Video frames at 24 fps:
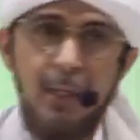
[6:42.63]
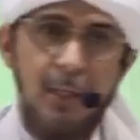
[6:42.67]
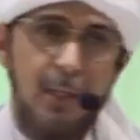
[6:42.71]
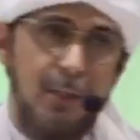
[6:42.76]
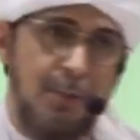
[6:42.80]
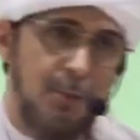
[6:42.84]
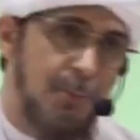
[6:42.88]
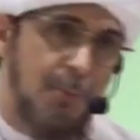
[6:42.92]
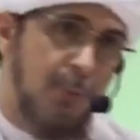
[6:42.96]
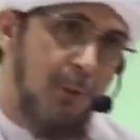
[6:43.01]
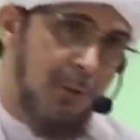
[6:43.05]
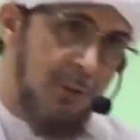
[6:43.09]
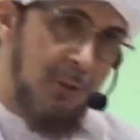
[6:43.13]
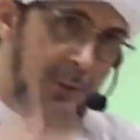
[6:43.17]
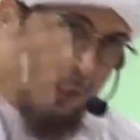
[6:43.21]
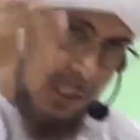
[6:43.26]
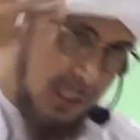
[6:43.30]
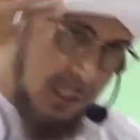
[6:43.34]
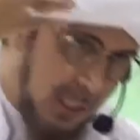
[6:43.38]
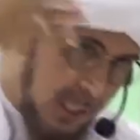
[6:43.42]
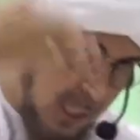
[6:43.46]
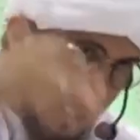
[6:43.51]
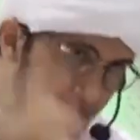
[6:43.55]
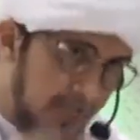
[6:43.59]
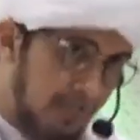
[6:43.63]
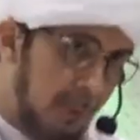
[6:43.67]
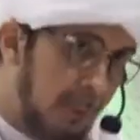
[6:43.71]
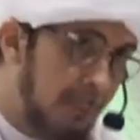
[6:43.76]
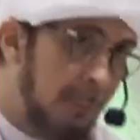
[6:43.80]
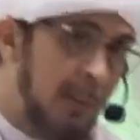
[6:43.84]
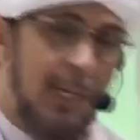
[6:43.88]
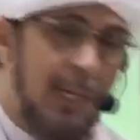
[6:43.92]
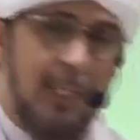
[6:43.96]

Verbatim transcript: Yang seperti ini lebih baik